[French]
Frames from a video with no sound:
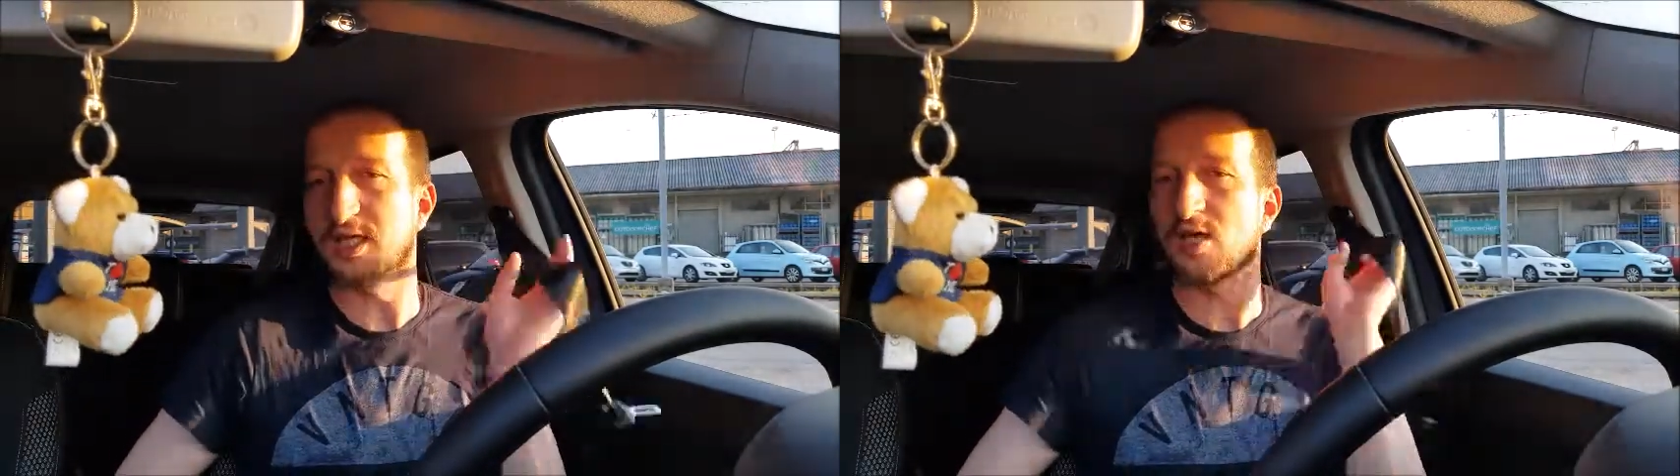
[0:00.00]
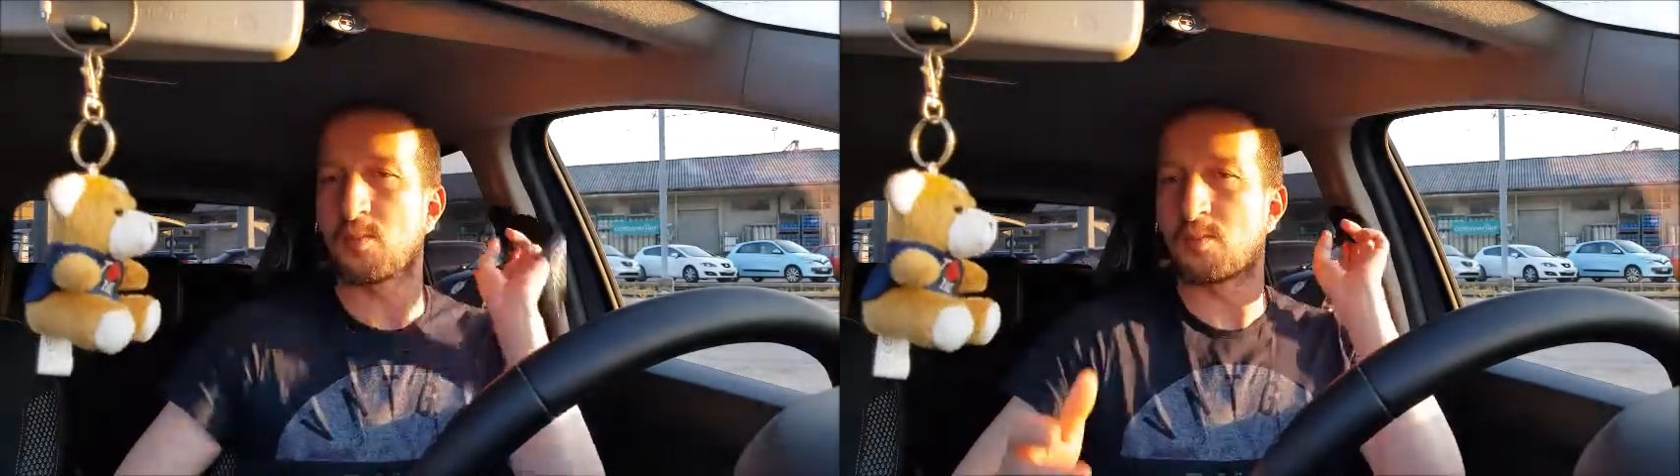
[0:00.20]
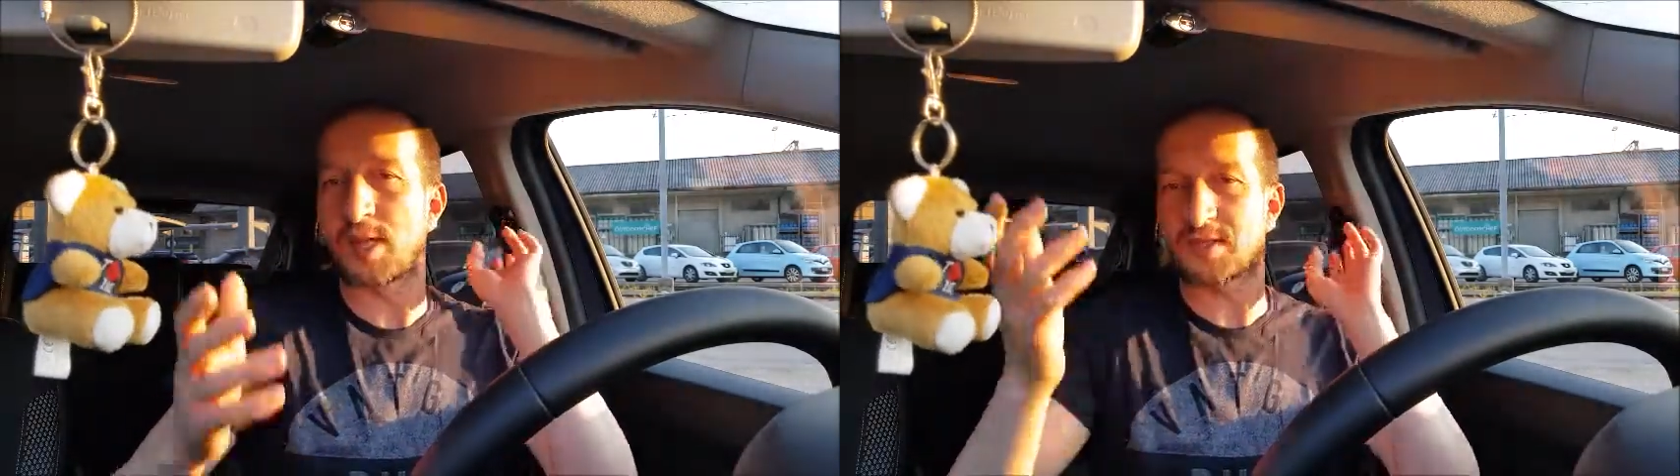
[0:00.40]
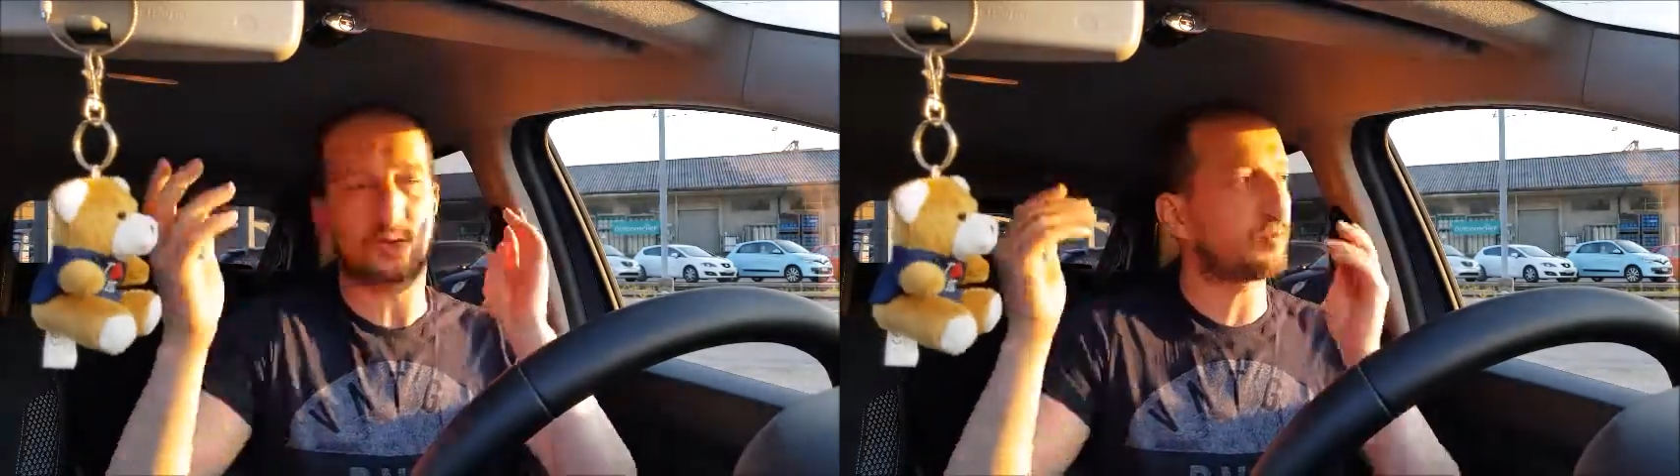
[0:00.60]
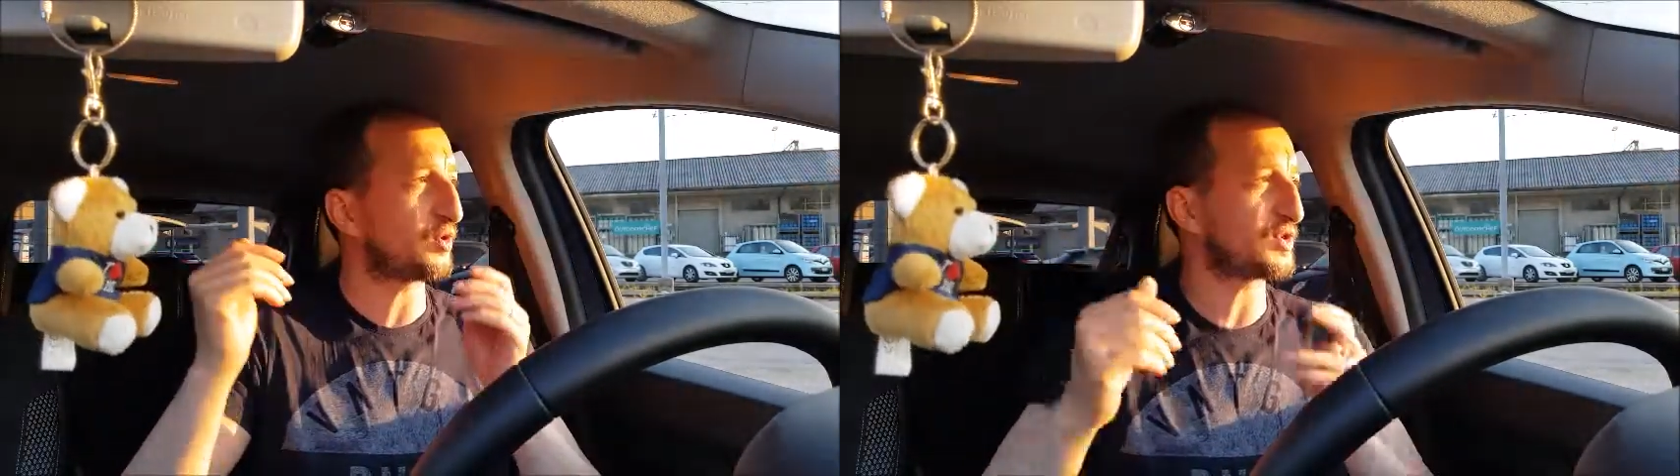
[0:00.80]
qu'il met
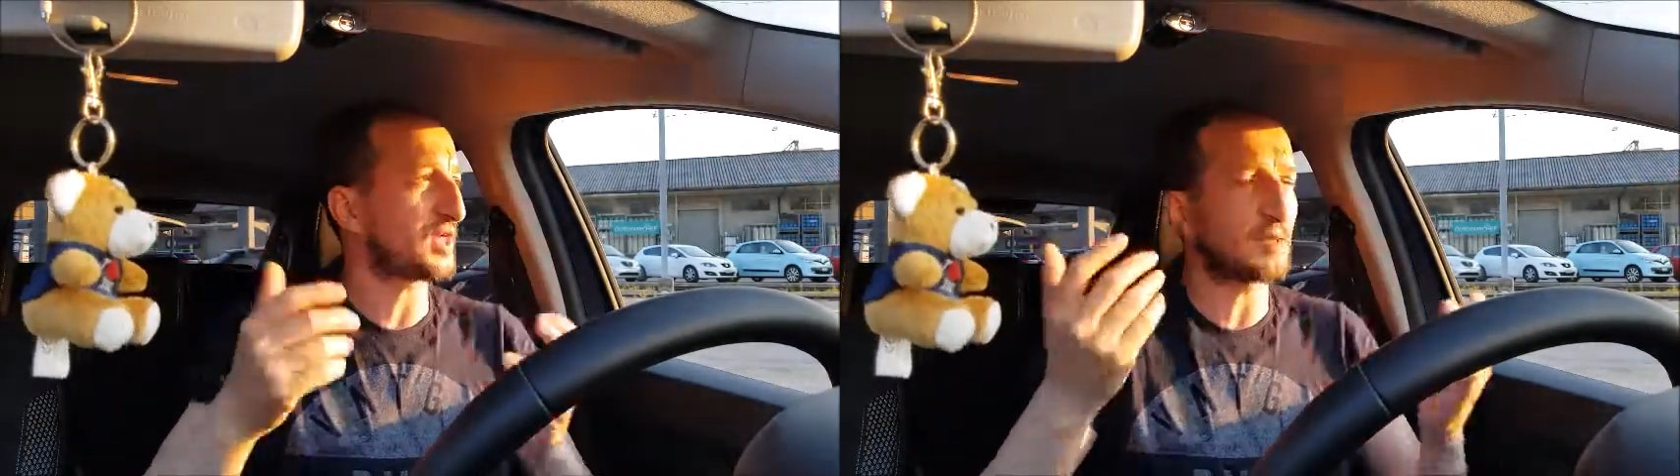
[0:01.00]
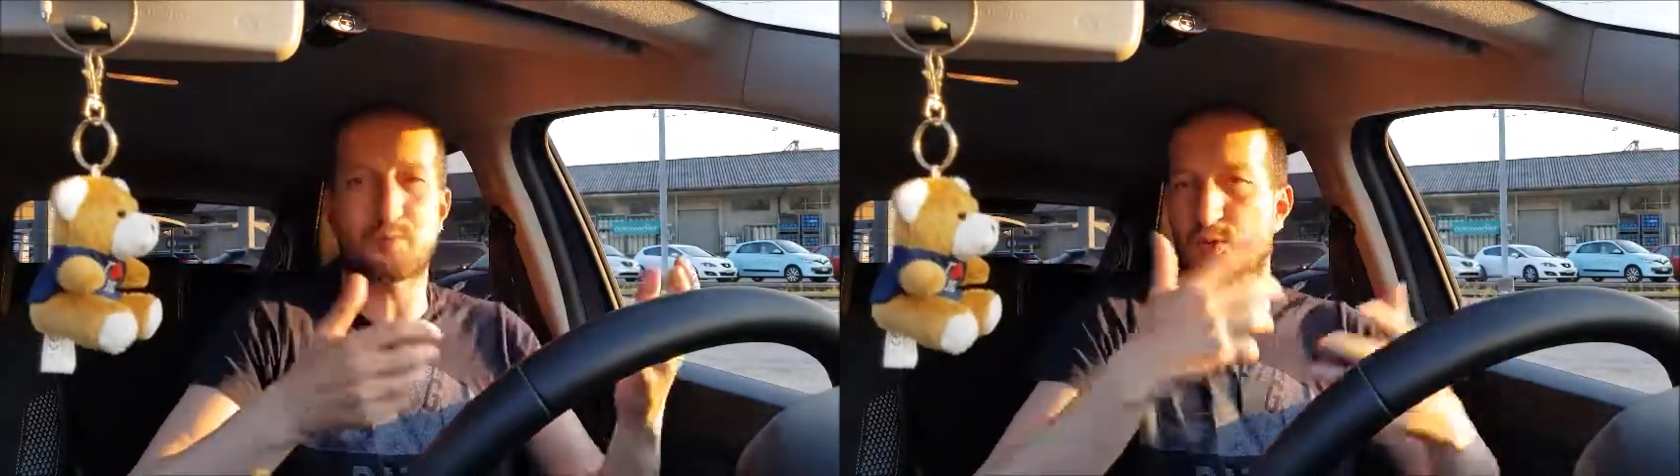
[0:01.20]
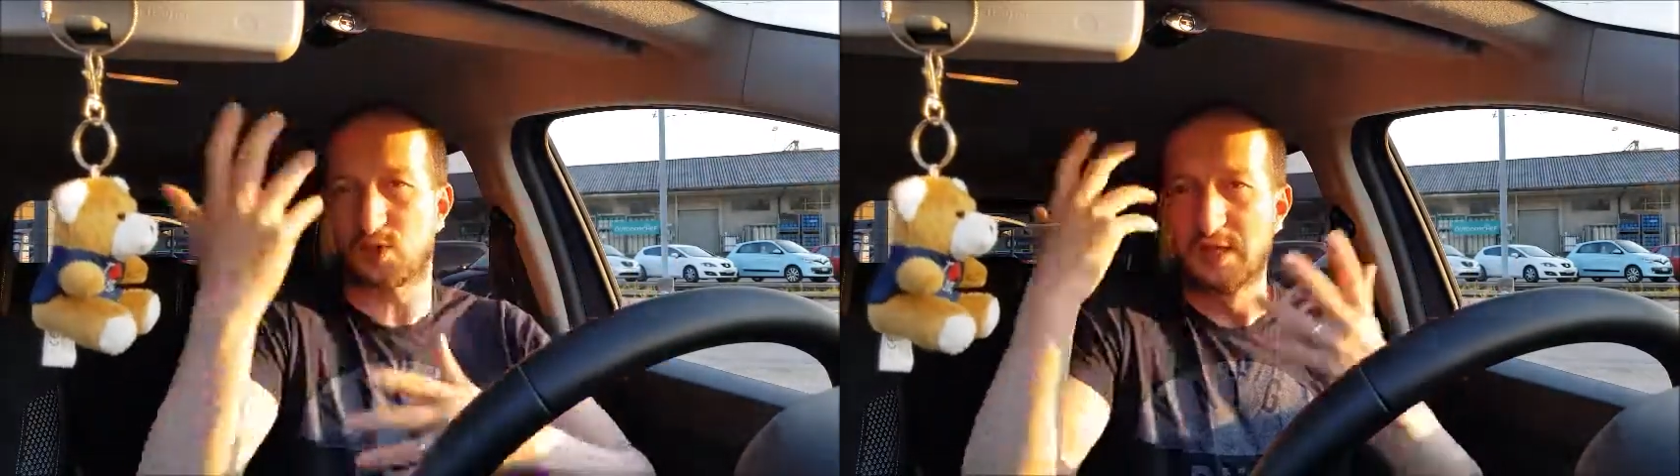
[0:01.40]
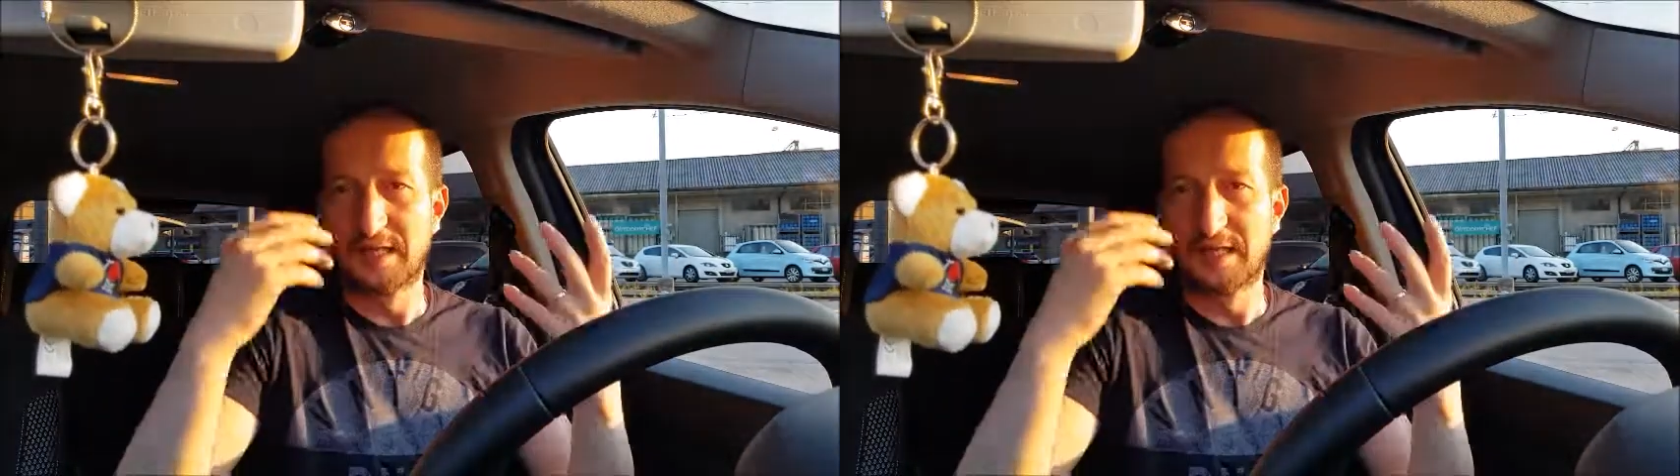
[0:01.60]
pour ça, pour